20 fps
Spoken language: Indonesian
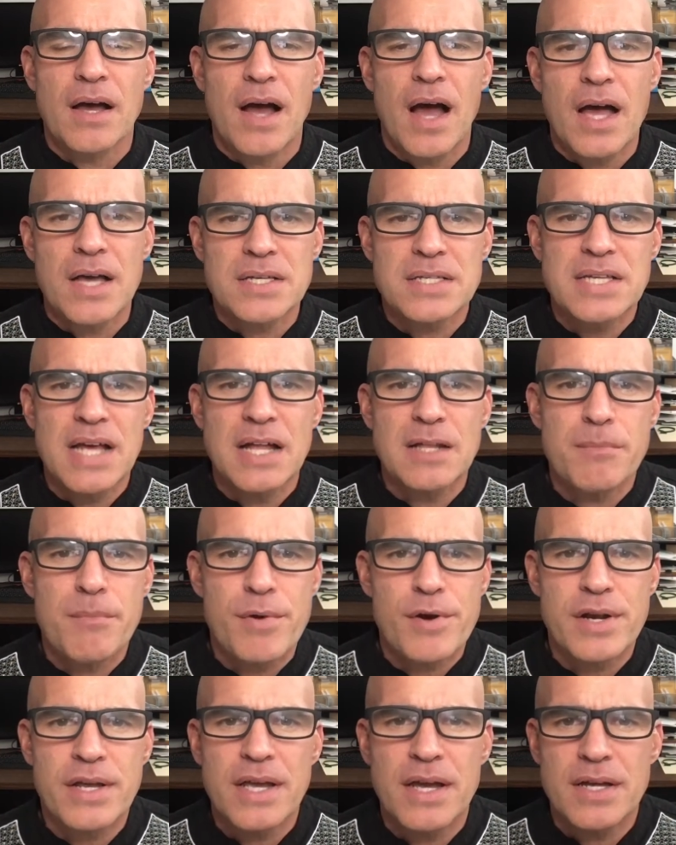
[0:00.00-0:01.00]
asal
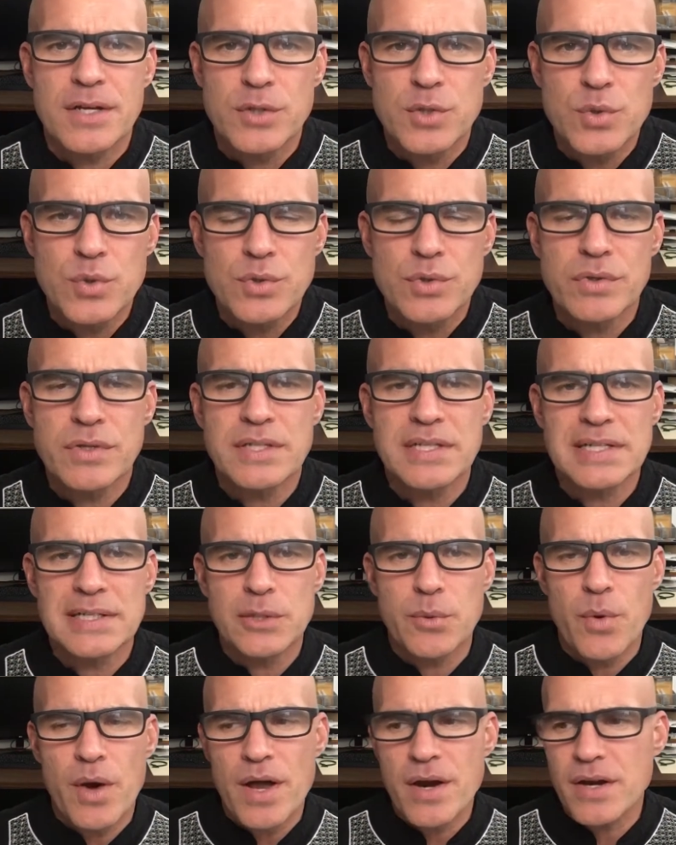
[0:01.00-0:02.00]
mereka duduk di
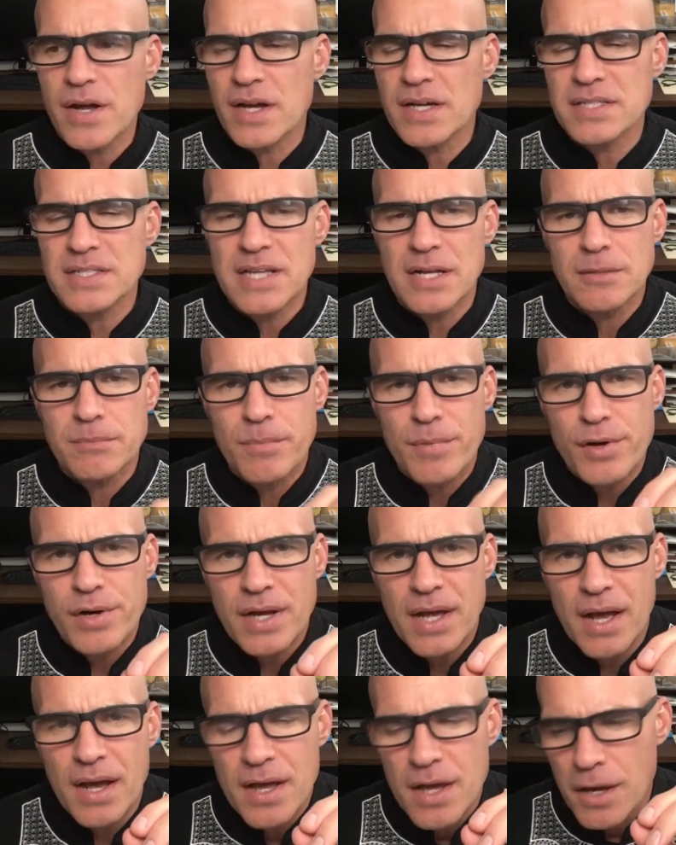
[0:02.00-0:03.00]
luar, asal
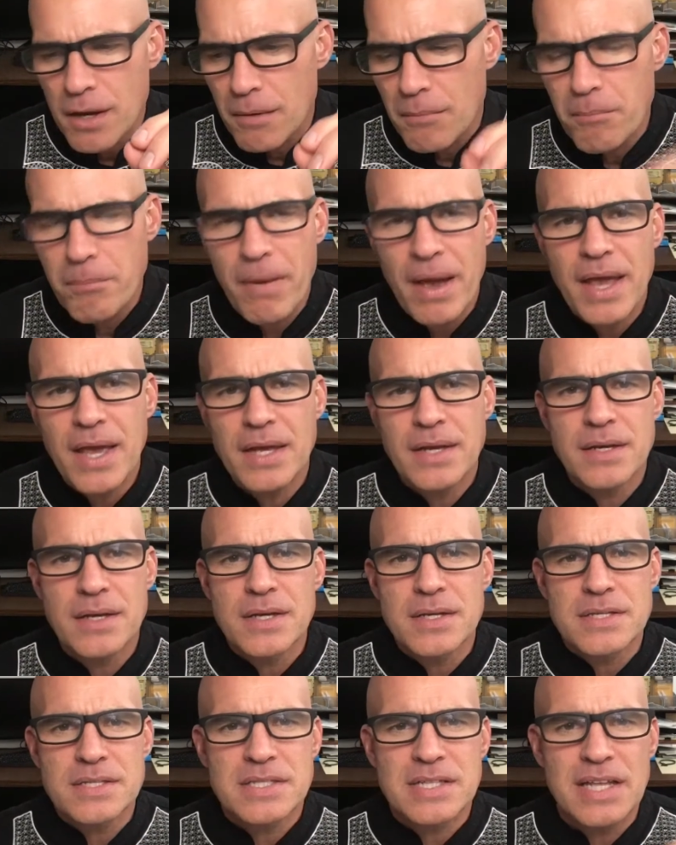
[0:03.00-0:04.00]
mereka main
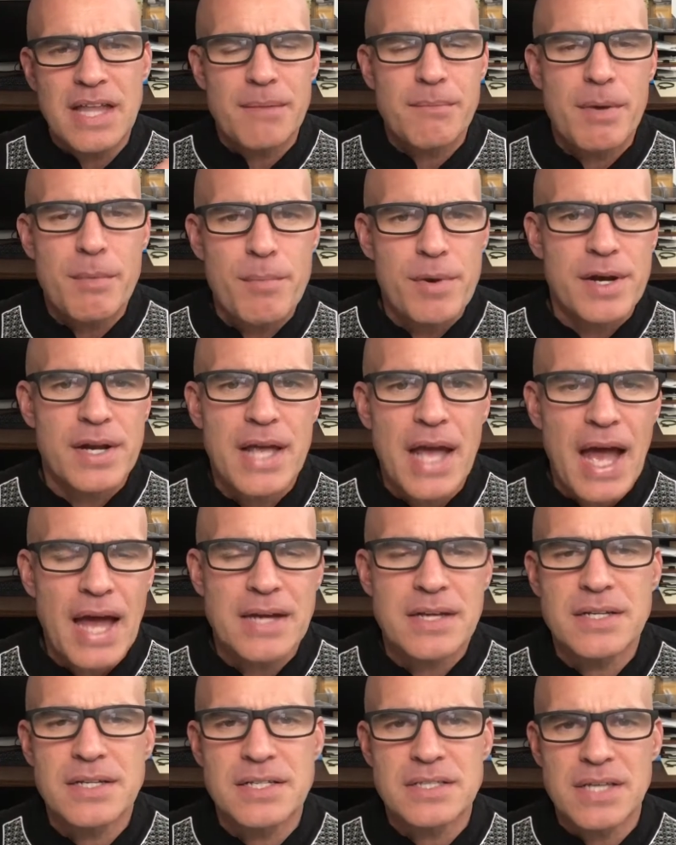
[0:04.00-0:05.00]
selama mereka
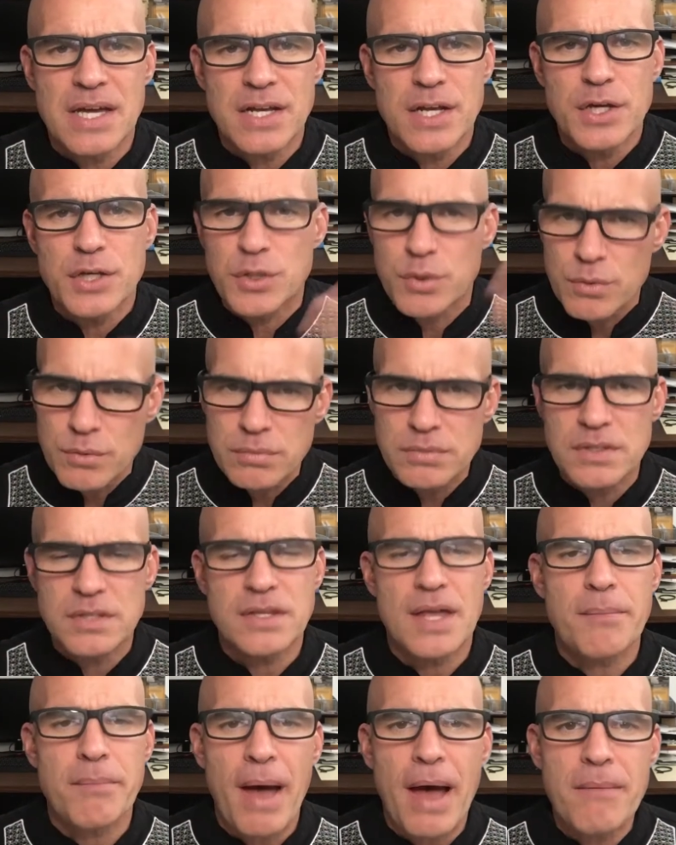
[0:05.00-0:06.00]
ada di sana, you
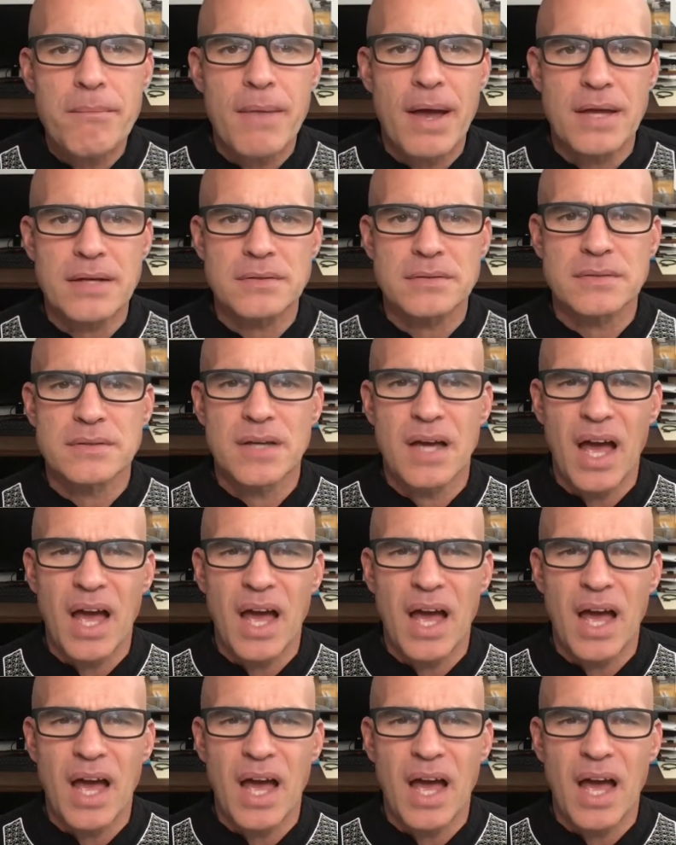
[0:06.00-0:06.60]
tetap aman.